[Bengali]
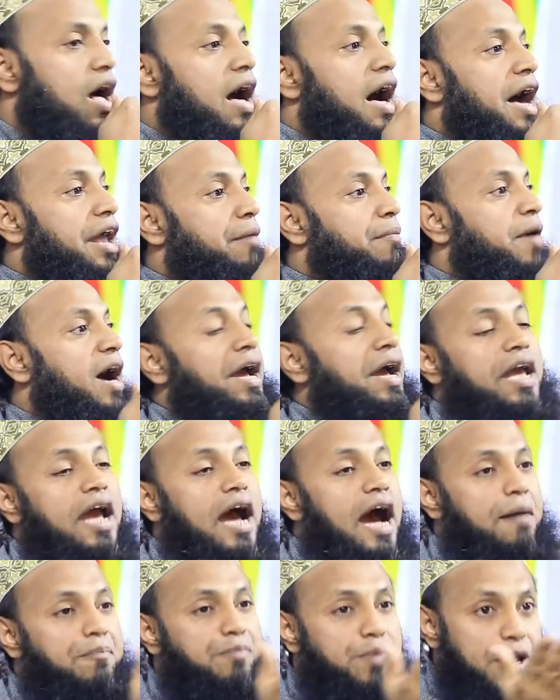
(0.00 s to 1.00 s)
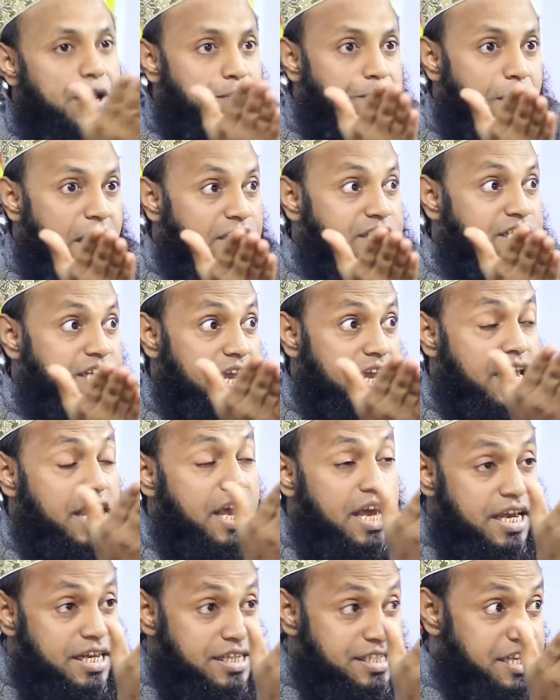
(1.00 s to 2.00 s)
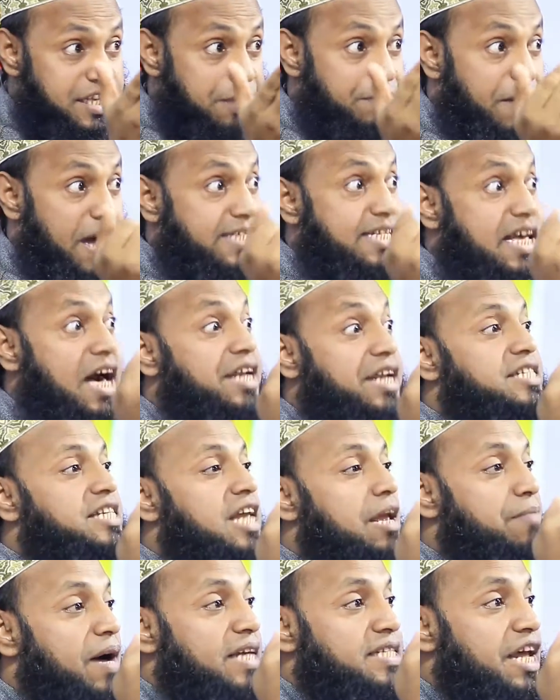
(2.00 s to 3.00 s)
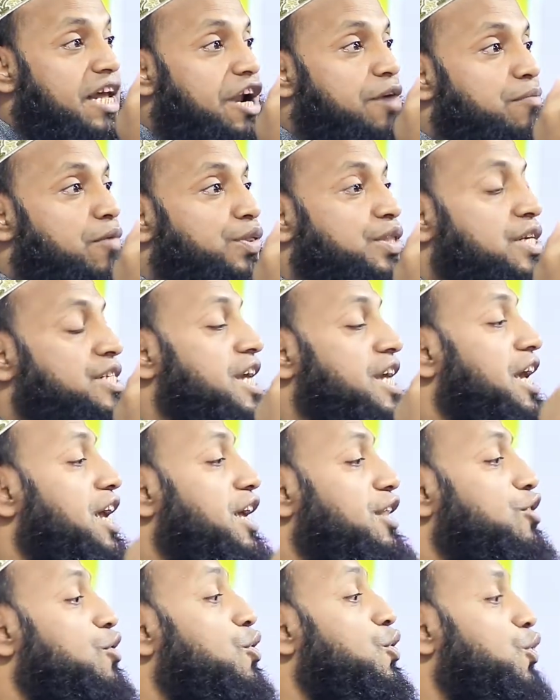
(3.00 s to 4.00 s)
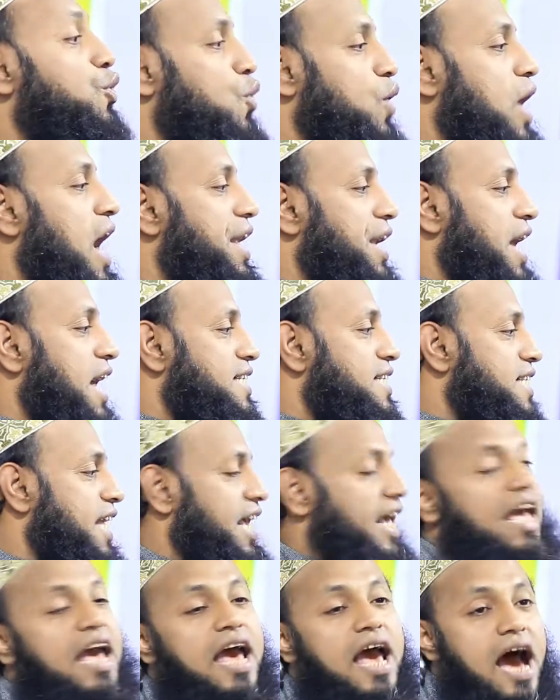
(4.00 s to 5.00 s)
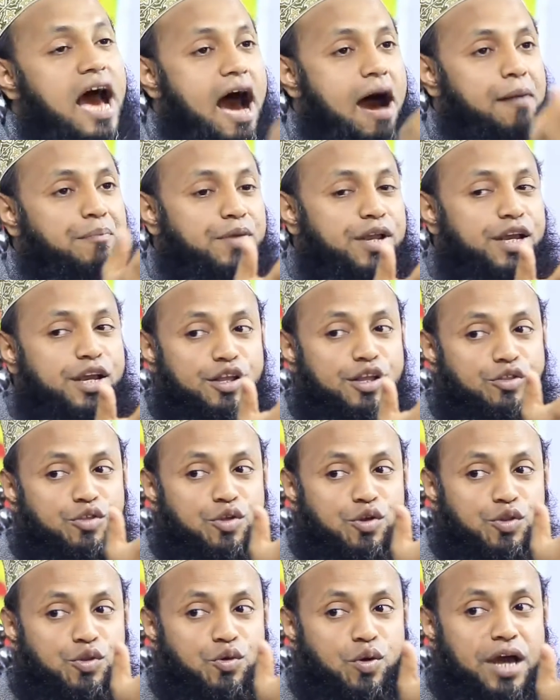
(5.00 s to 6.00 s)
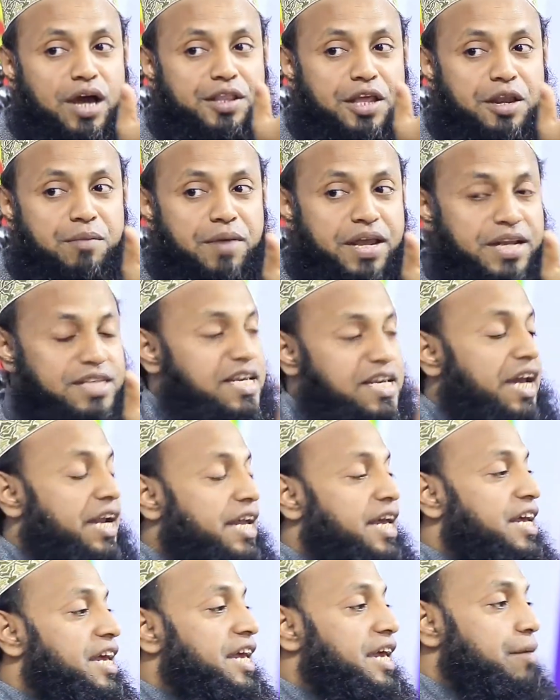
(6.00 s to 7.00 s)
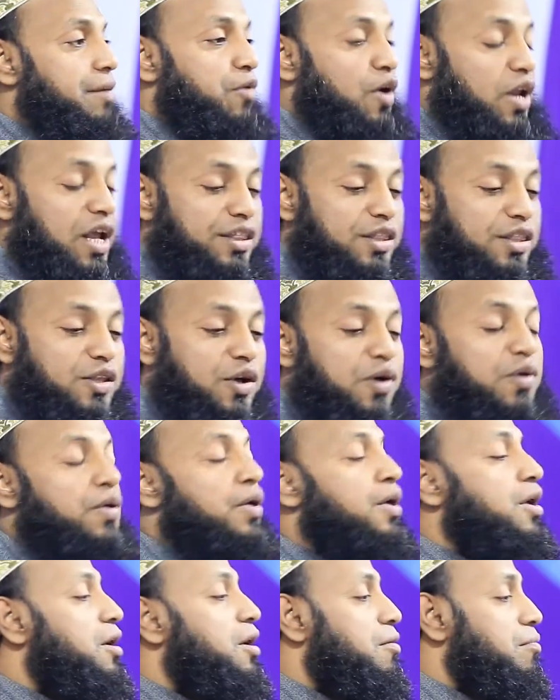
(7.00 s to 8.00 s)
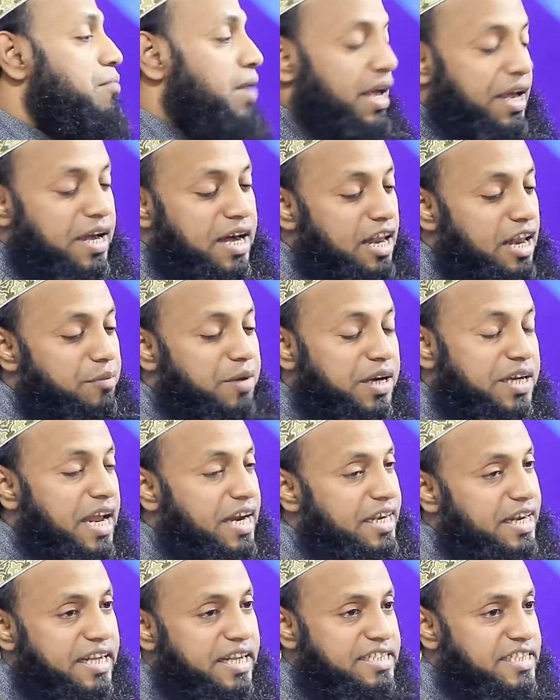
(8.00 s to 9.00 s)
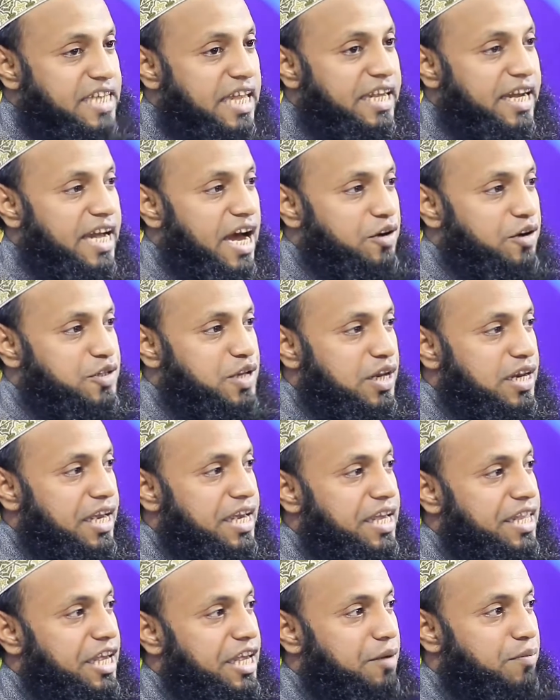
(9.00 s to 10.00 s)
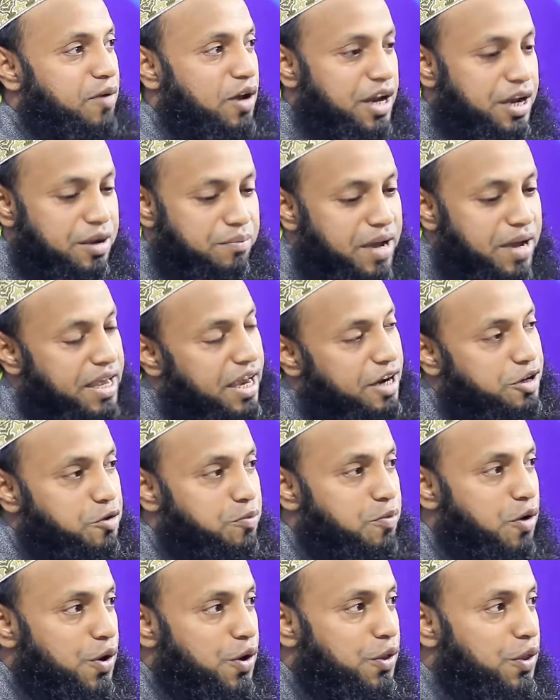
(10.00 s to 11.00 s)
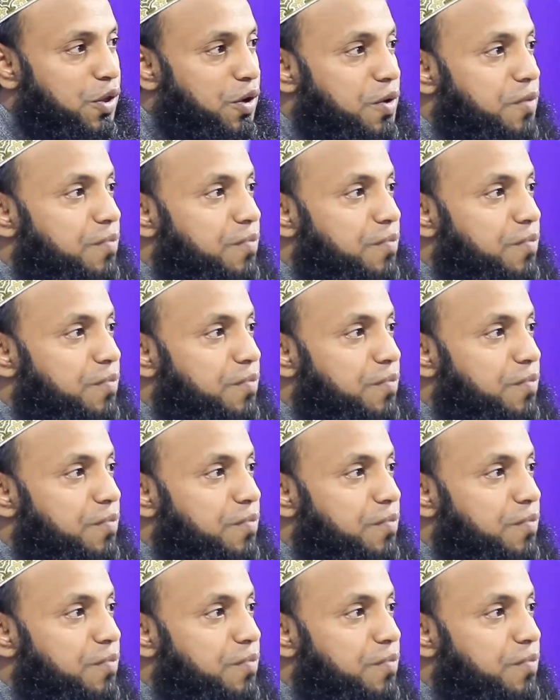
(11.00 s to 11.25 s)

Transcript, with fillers: আরে ভাই আপনার পাশে যে বাজার সেই বাজারের মধ্যে যে হিন্দুর দোকান আছে আপনি হিন্দুর দোকানের ম্যানেজারকে গিয়ে বলেন তো ভাই কালিমাটা একটা সাদা কাগজে লিখে দিয়ে বলেন ভাই একটু পড়ো তো